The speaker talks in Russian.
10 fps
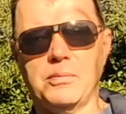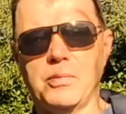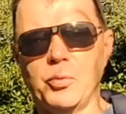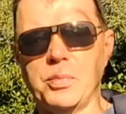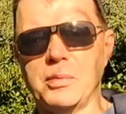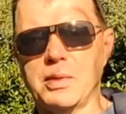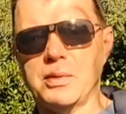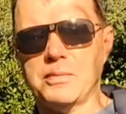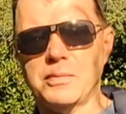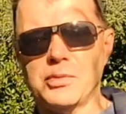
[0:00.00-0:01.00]
любимая
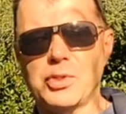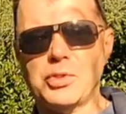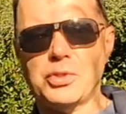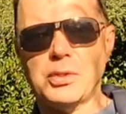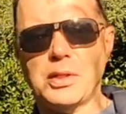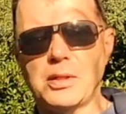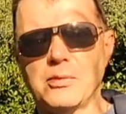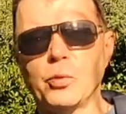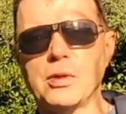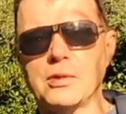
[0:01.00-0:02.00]
женщина и
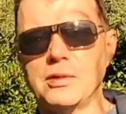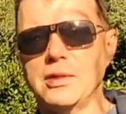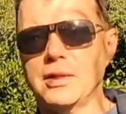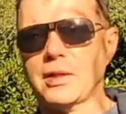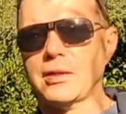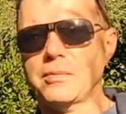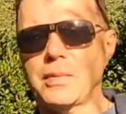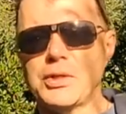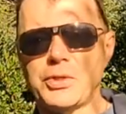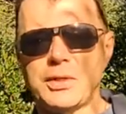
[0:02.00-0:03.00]
двое деток,
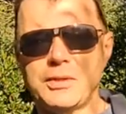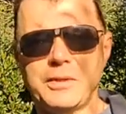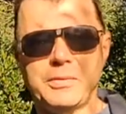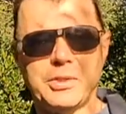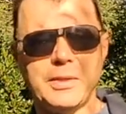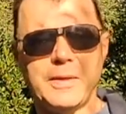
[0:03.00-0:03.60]
мальчик и девочка.